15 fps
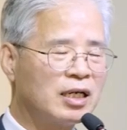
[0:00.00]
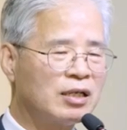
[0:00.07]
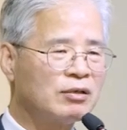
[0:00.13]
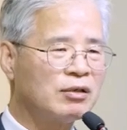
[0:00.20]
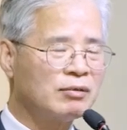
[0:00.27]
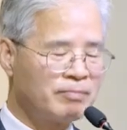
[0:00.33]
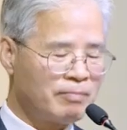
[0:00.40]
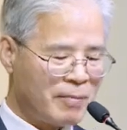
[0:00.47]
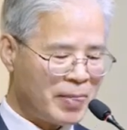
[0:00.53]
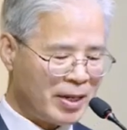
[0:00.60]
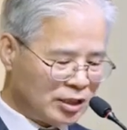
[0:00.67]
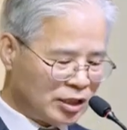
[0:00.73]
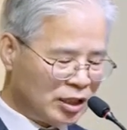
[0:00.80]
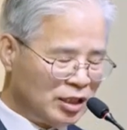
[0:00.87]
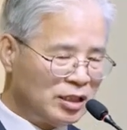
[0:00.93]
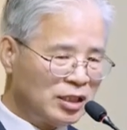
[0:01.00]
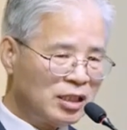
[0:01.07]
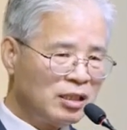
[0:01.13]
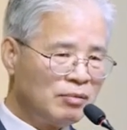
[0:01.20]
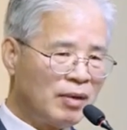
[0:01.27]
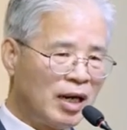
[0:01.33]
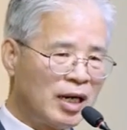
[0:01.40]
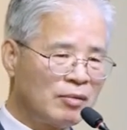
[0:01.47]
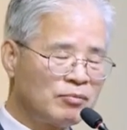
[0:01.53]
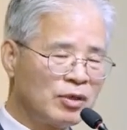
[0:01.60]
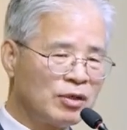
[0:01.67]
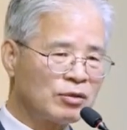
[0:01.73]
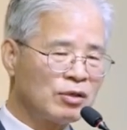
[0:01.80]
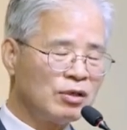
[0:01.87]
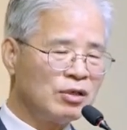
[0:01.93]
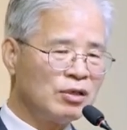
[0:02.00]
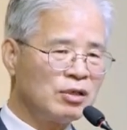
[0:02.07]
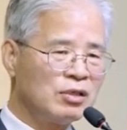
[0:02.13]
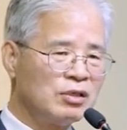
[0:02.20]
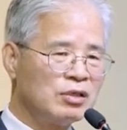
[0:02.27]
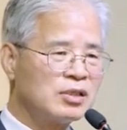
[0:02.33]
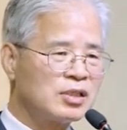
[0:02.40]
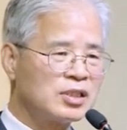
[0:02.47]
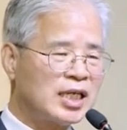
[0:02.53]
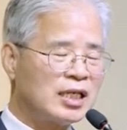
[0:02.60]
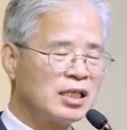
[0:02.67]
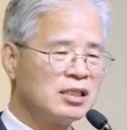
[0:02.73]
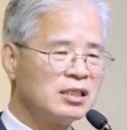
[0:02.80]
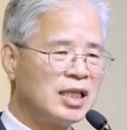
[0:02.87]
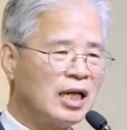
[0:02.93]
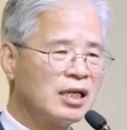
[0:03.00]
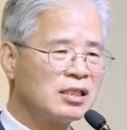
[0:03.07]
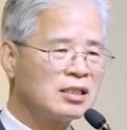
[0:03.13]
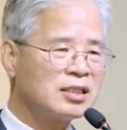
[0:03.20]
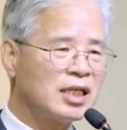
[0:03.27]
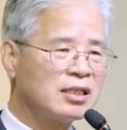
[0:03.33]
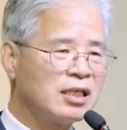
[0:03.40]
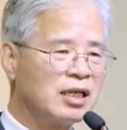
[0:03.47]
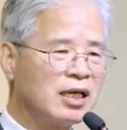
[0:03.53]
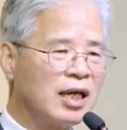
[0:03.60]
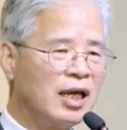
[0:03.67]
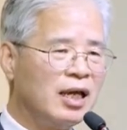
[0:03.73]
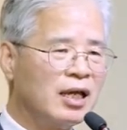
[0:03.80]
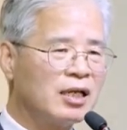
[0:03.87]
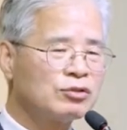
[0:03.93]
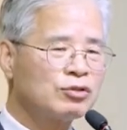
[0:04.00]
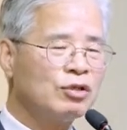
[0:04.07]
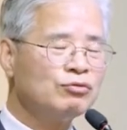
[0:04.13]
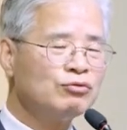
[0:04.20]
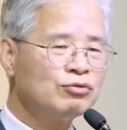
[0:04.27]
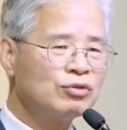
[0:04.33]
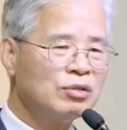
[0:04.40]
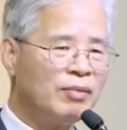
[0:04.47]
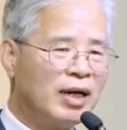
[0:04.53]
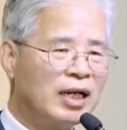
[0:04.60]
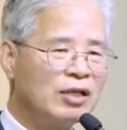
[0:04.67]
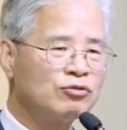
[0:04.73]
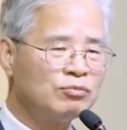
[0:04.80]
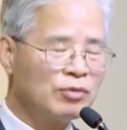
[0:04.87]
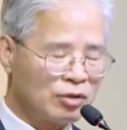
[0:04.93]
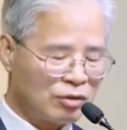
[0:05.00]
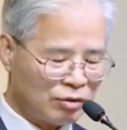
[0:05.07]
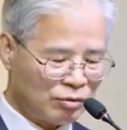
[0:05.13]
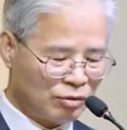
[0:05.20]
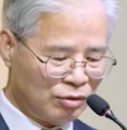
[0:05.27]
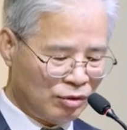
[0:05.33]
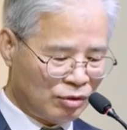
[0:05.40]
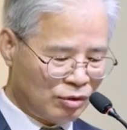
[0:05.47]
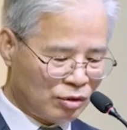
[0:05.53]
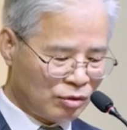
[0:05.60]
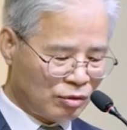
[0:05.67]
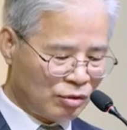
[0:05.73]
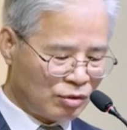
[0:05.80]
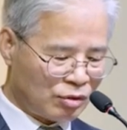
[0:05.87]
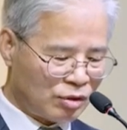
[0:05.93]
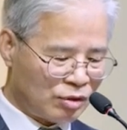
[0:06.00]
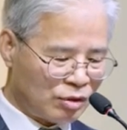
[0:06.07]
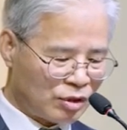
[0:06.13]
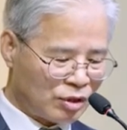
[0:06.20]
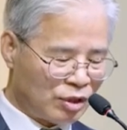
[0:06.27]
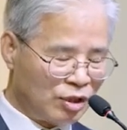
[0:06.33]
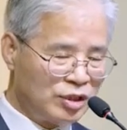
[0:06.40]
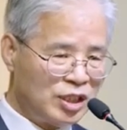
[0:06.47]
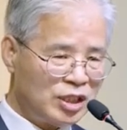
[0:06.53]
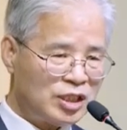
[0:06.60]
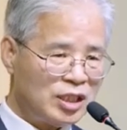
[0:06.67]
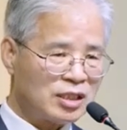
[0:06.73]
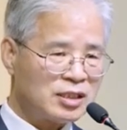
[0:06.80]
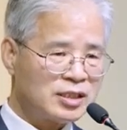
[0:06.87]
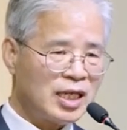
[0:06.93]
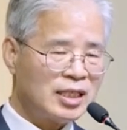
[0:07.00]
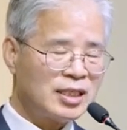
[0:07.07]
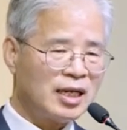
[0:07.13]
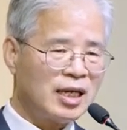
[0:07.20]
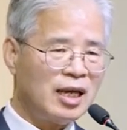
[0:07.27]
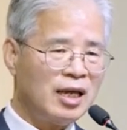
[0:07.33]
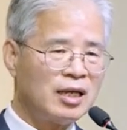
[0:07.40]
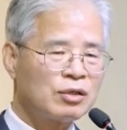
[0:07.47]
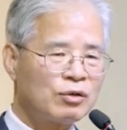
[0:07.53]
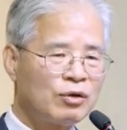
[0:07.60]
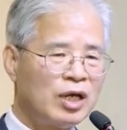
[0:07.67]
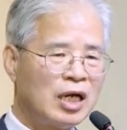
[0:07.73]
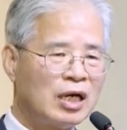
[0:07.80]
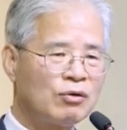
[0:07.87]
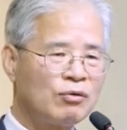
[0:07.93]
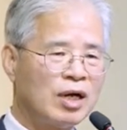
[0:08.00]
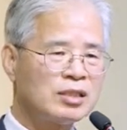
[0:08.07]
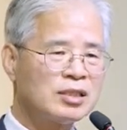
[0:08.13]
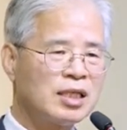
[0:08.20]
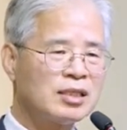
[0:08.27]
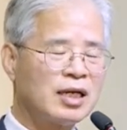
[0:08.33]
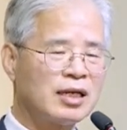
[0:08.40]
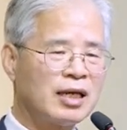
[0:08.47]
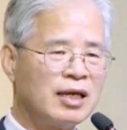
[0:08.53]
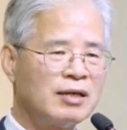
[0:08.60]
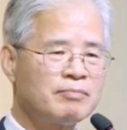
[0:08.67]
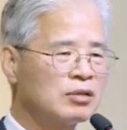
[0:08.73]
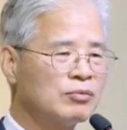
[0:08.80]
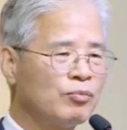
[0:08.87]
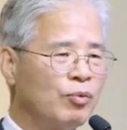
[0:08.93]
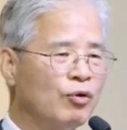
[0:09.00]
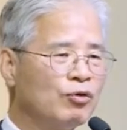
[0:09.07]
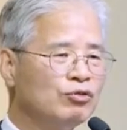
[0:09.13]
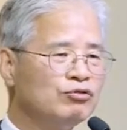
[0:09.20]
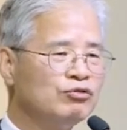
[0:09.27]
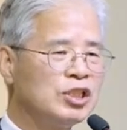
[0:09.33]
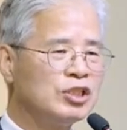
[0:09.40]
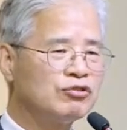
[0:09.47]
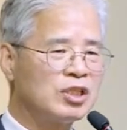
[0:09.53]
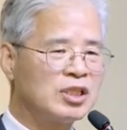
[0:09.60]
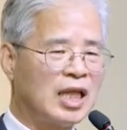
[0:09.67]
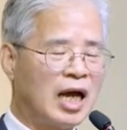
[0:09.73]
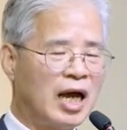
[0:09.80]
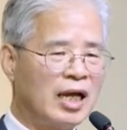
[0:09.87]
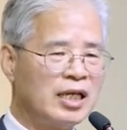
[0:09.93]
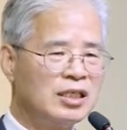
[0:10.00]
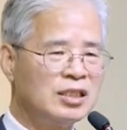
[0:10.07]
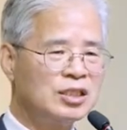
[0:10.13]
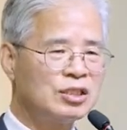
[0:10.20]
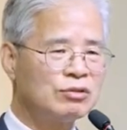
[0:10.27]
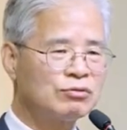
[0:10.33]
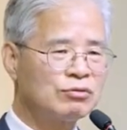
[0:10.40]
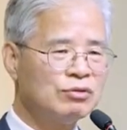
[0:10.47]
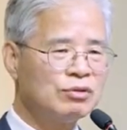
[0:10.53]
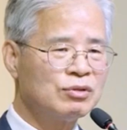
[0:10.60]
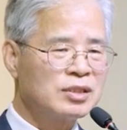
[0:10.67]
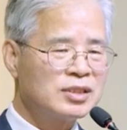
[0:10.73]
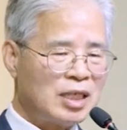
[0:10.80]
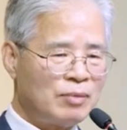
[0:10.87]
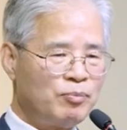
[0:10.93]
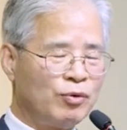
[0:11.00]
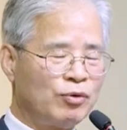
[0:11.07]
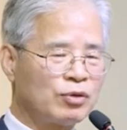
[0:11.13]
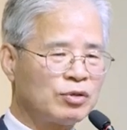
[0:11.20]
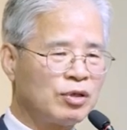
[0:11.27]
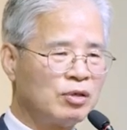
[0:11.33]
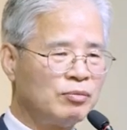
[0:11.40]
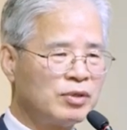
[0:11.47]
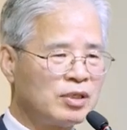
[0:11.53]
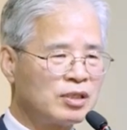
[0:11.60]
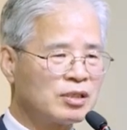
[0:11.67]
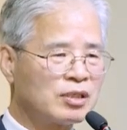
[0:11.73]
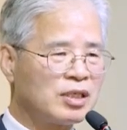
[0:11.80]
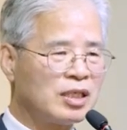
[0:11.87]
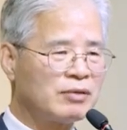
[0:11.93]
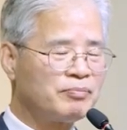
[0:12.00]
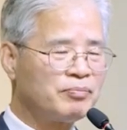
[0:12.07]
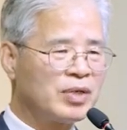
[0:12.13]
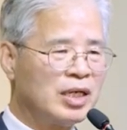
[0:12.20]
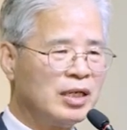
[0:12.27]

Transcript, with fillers: 그래서 진실을 말하면서 자기를 따르는 자들에게 천국을 말해주면서도 또 거짓인 세상의 쾌락과 세상의 복을 누릴 수 있다. 이런 식으로 짬뽕으로 섞어버리는 거예요.